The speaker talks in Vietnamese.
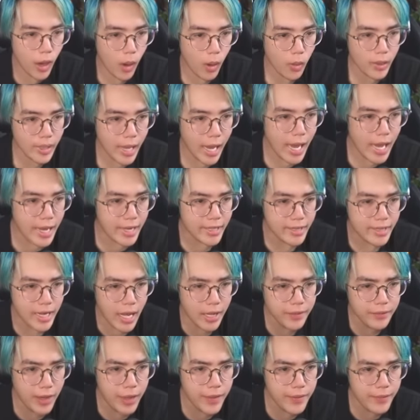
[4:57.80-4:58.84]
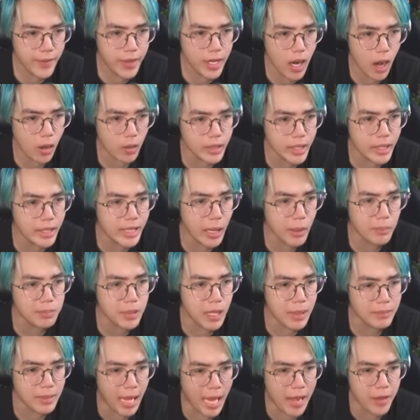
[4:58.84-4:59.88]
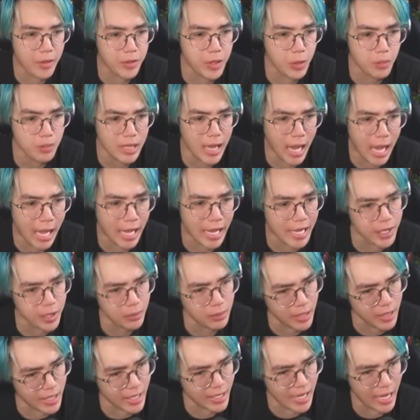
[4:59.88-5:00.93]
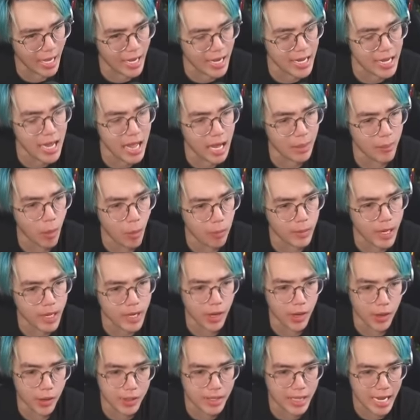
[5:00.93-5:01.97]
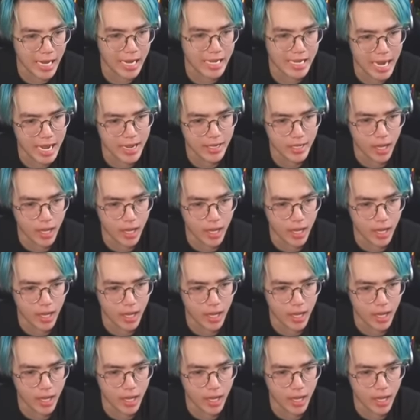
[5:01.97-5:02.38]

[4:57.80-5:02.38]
ok Đến với video tiktok tiếp theo chúng ta Thì chúng ta đang thấy là một cái người này đang